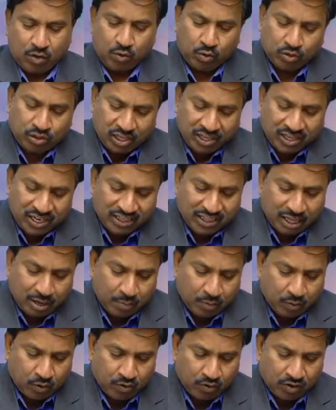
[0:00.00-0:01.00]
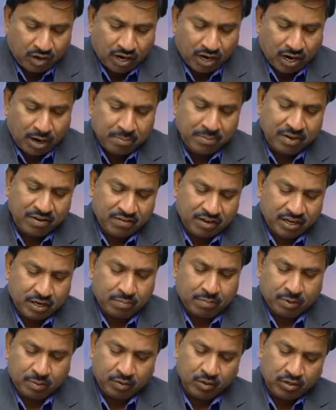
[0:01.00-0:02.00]
కృతజ్ఞతాపూర్వకంగా మీ
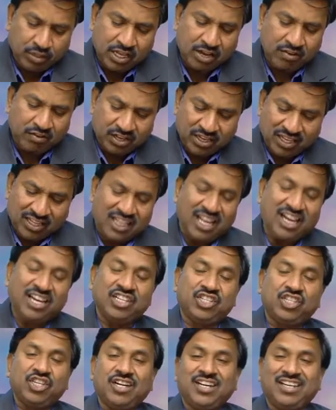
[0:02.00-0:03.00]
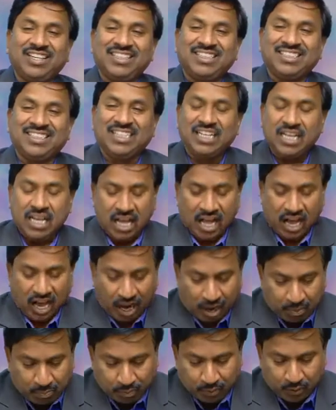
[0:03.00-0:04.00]
విన్నపములు దేవునికి తెలియచేయడి
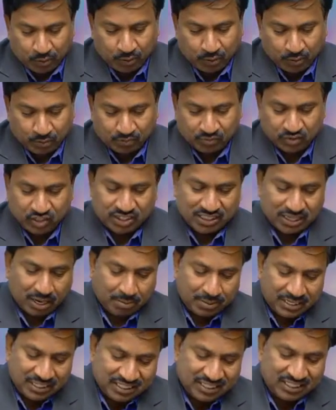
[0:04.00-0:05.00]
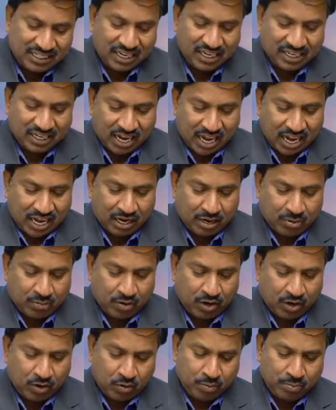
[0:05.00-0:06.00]
అప్పుడు సమస్త
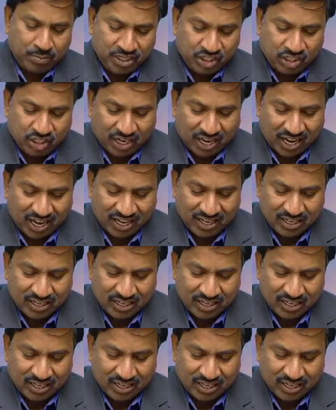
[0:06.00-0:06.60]
జ్ఞానమునకు మించిన